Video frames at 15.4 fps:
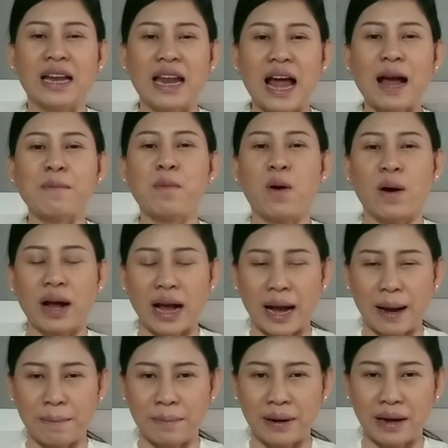หน้าหมองค
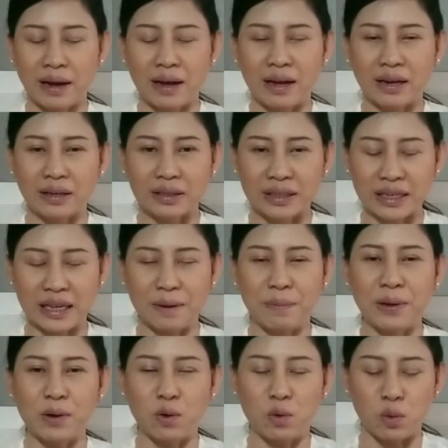ล้ำละสี
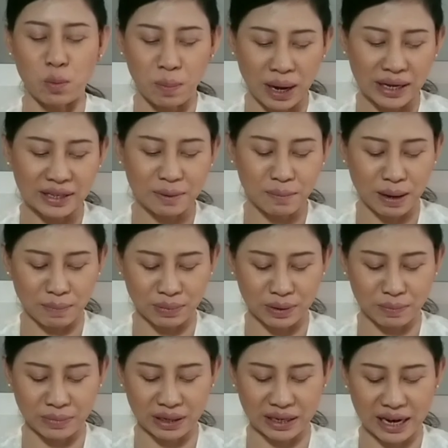ผิวไม่สม่ำเส
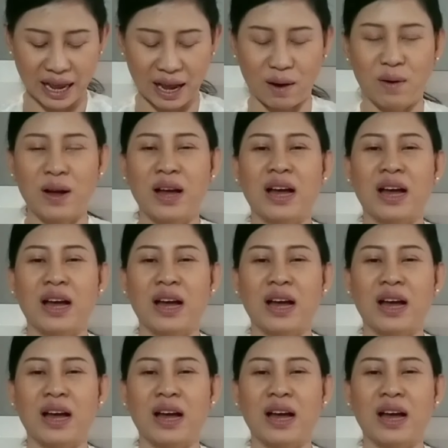มอแล้ว